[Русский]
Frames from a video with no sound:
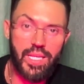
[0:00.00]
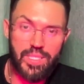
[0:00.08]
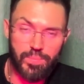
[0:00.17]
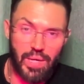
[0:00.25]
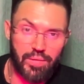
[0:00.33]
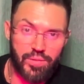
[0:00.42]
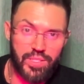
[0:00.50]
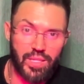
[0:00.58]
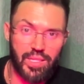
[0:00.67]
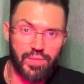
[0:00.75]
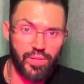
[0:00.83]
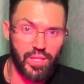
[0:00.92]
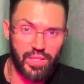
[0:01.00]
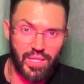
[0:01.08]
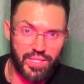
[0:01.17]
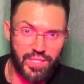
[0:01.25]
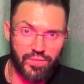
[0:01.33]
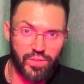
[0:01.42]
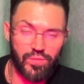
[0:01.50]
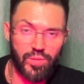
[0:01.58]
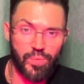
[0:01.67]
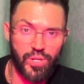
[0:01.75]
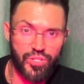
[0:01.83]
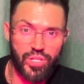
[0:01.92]
избавиться от вегетативного
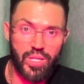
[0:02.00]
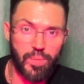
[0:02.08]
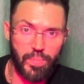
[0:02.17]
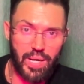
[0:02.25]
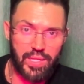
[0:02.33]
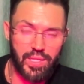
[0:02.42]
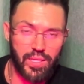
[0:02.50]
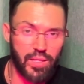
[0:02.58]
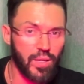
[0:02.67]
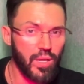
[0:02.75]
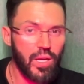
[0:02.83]
напряжения и паники.